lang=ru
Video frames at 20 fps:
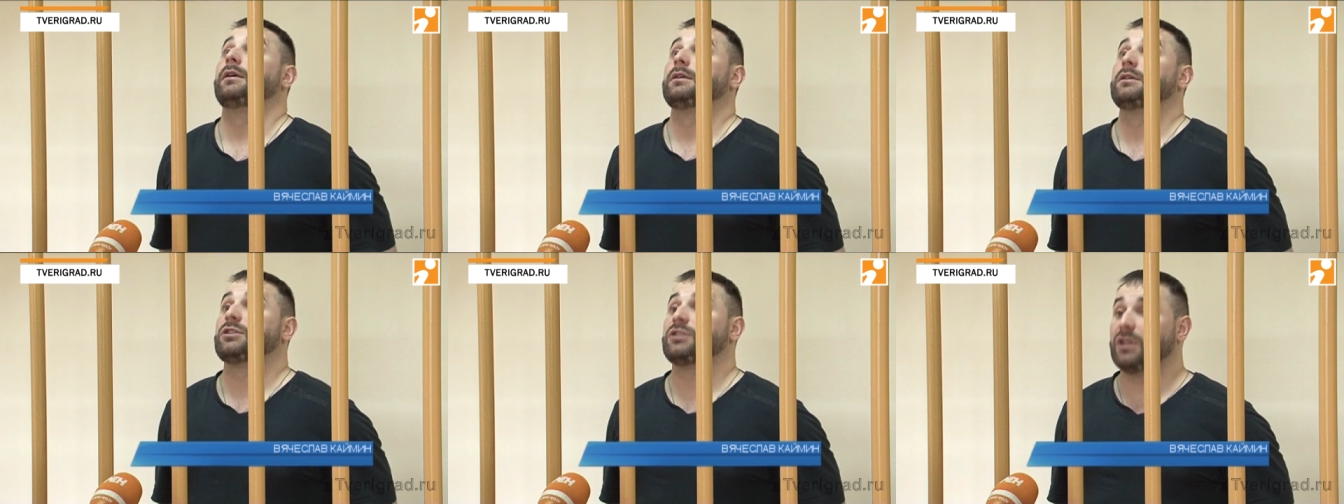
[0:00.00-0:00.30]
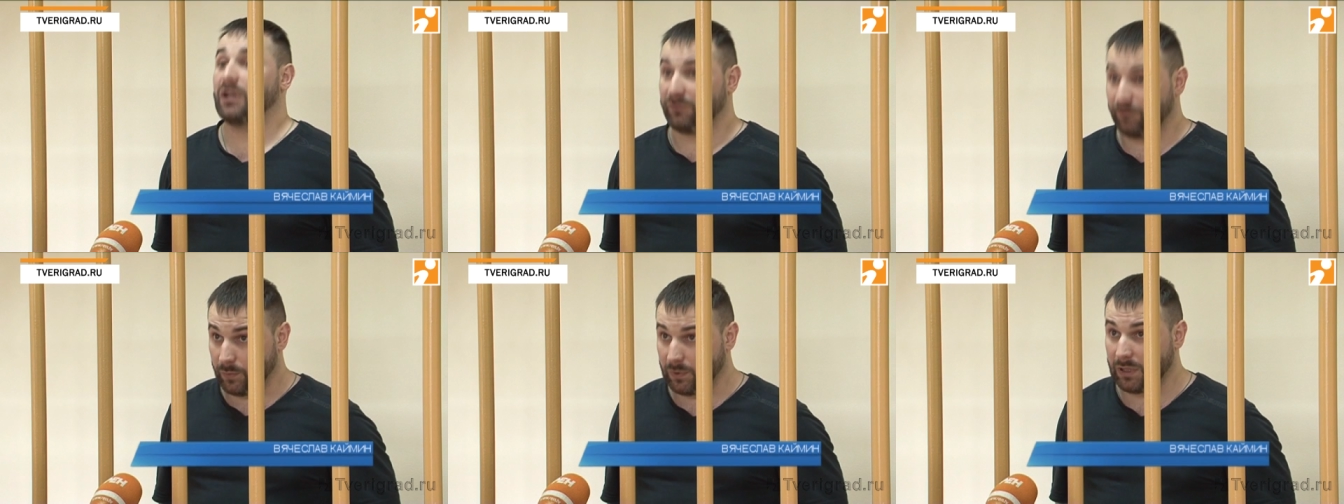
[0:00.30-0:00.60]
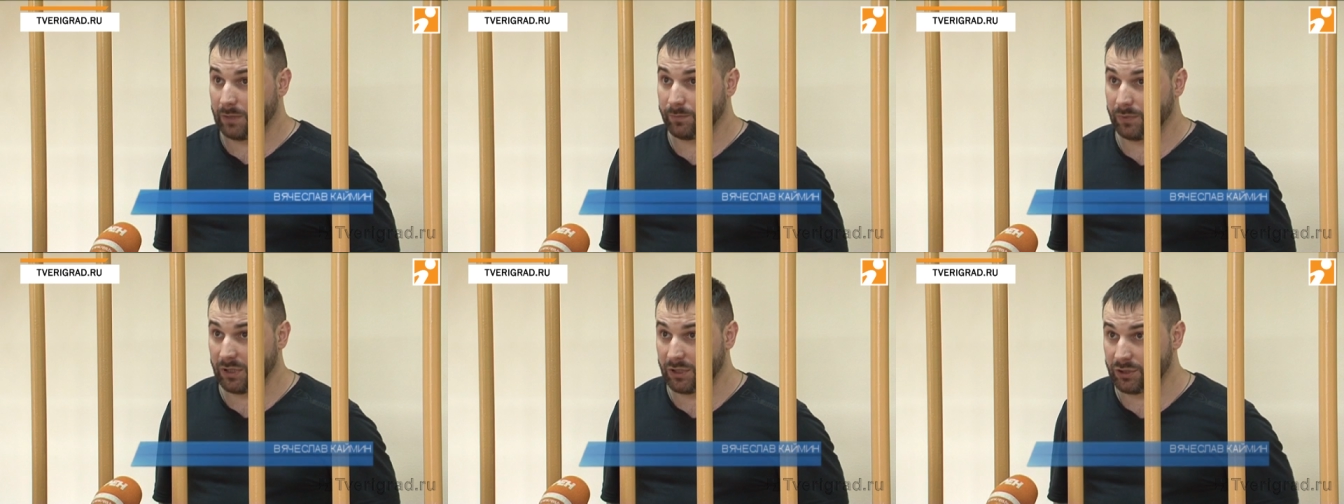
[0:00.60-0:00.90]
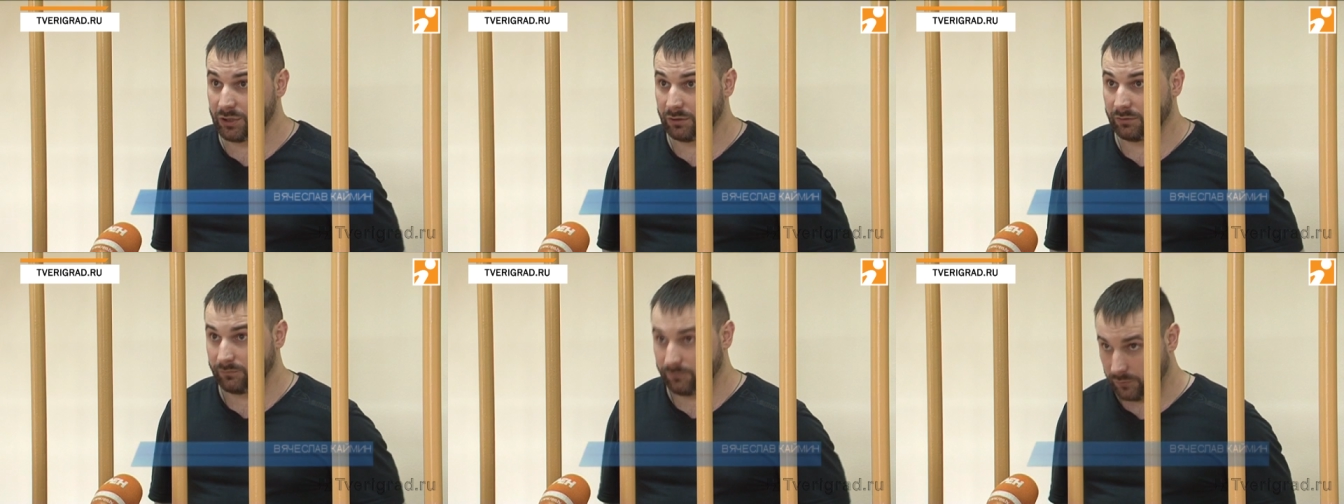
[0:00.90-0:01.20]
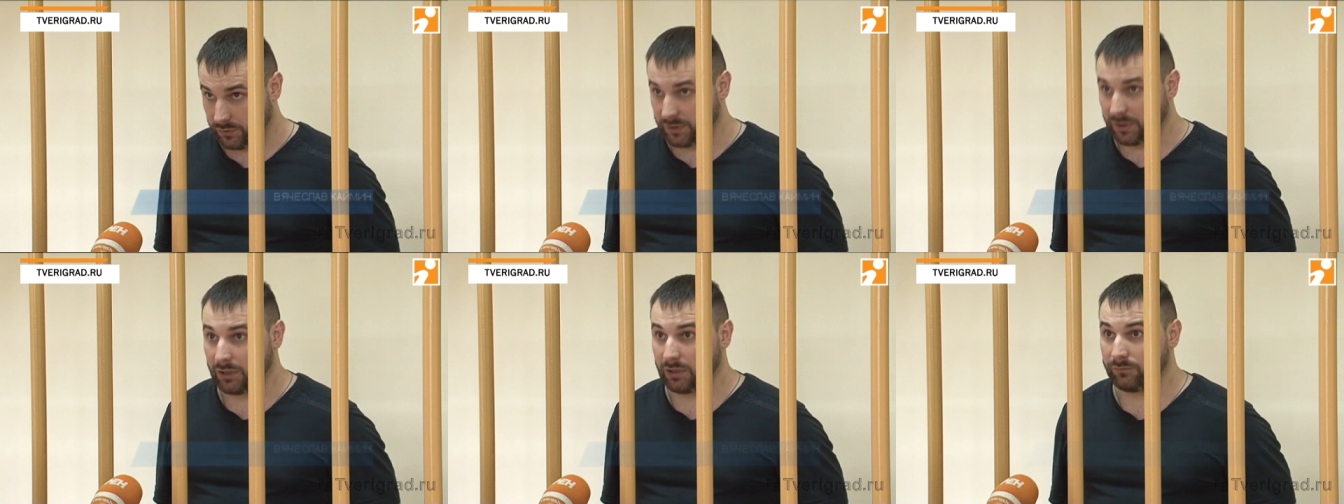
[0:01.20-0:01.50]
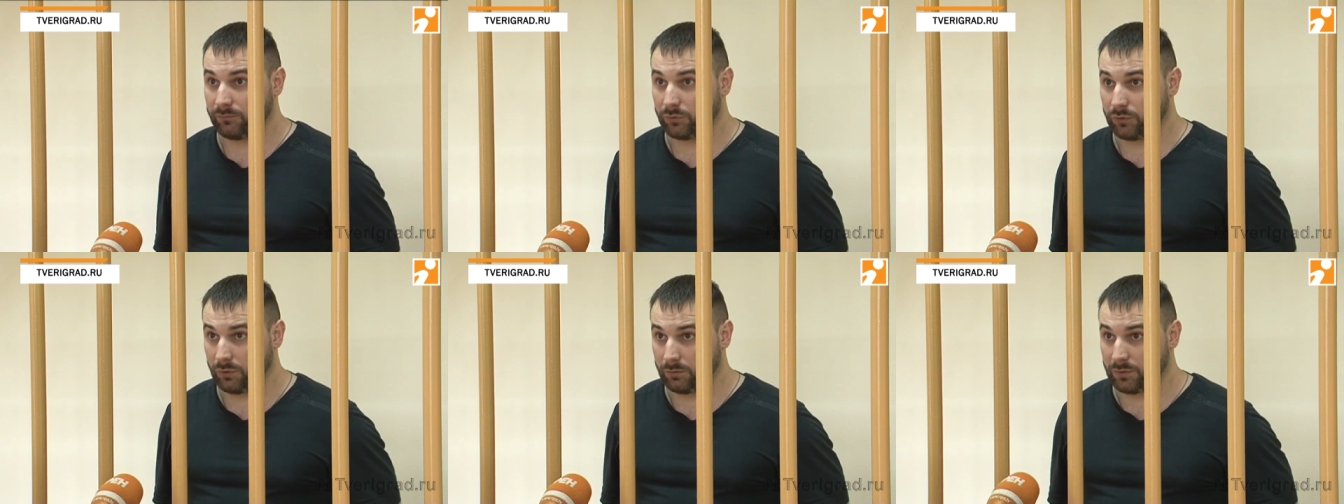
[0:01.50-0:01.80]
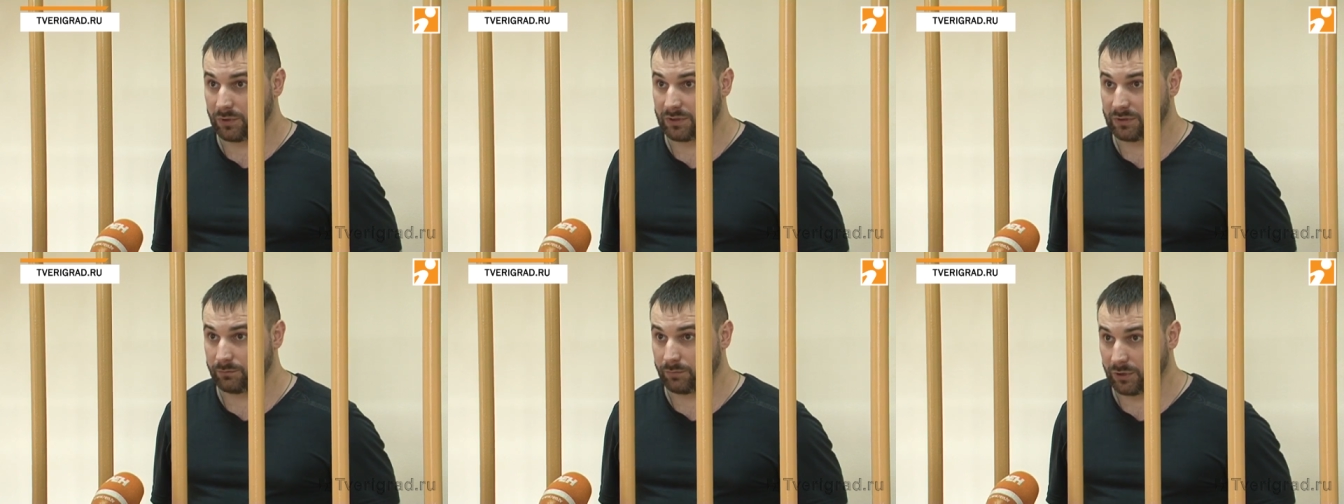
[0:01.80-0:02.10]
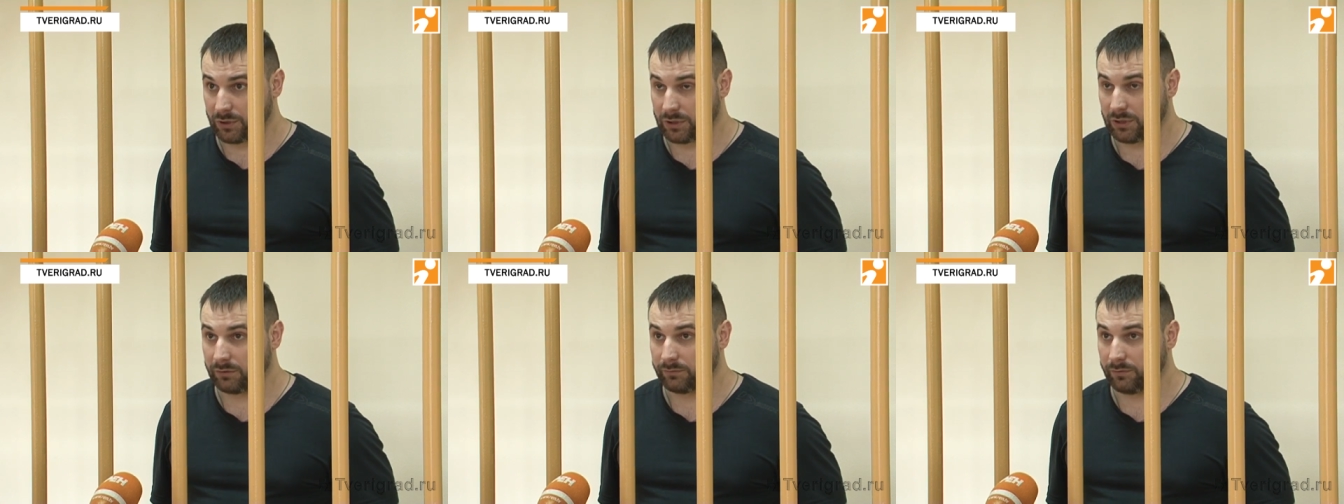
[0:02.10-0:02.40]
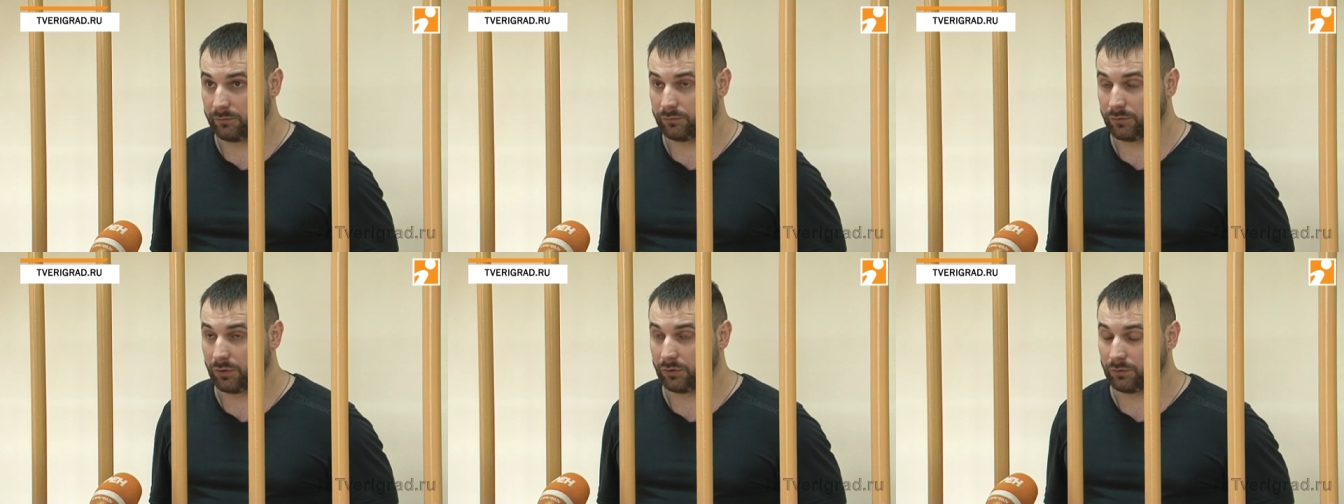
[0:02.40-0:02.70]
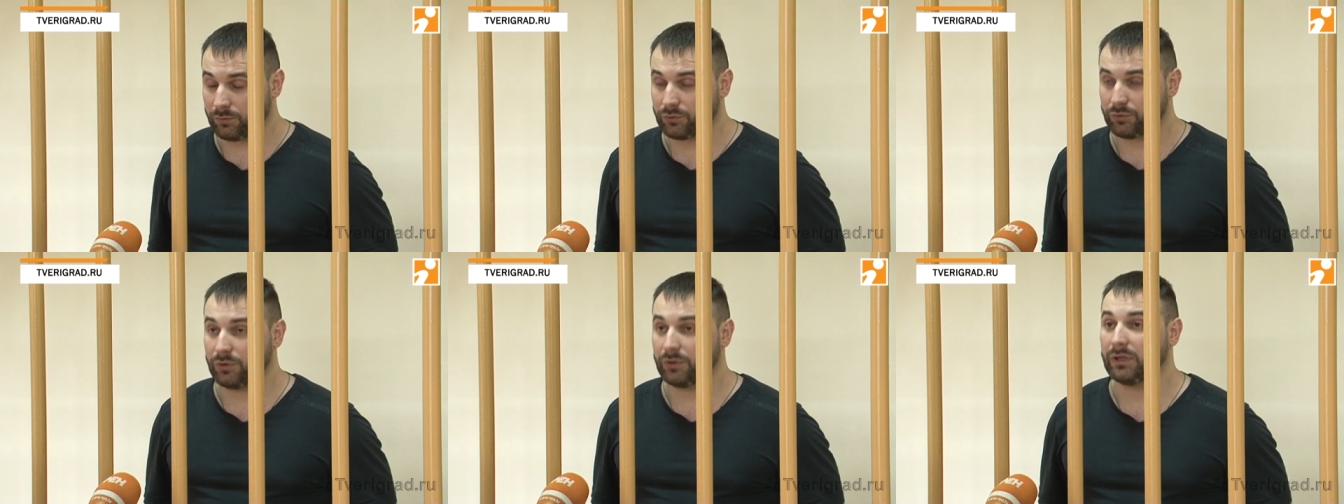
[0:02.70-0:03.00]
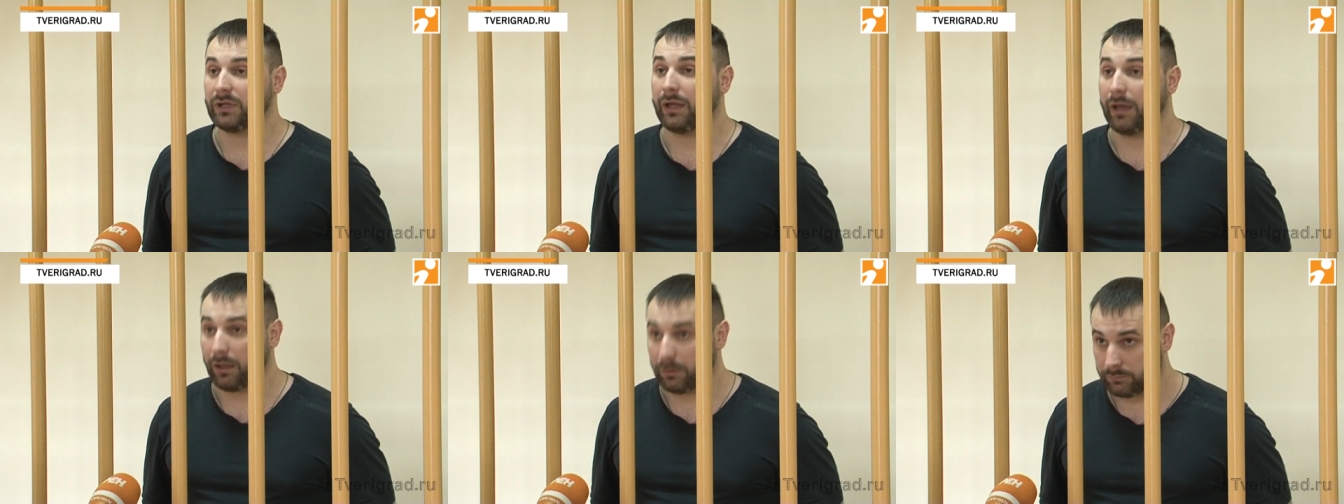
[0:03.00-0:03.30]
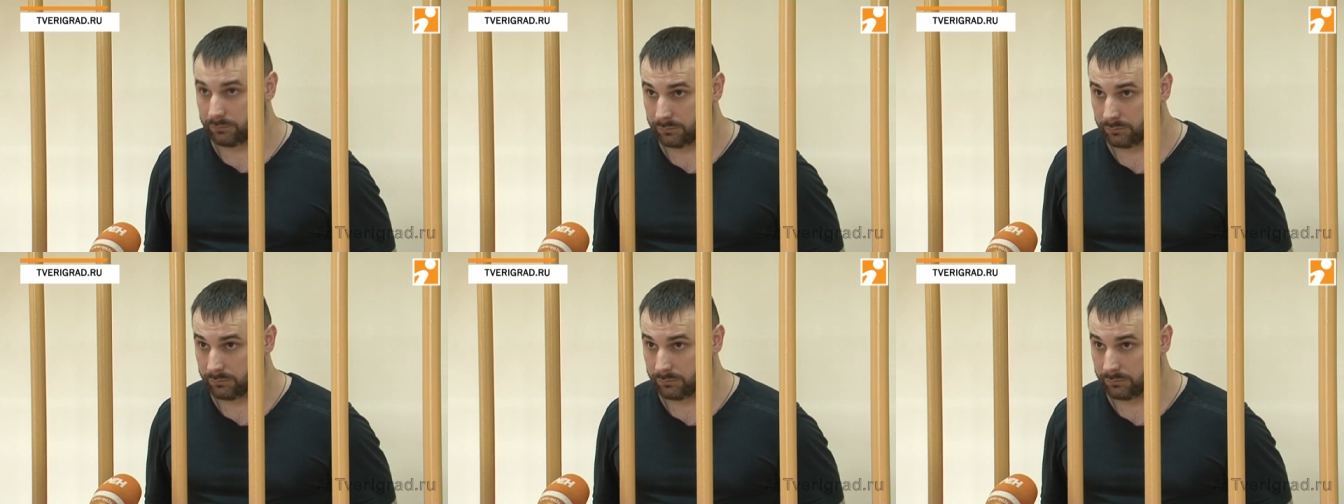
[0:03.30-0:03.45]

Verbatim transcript: Штраф был оплачен, вот таким вот образом пришли к выводу о том, что это я.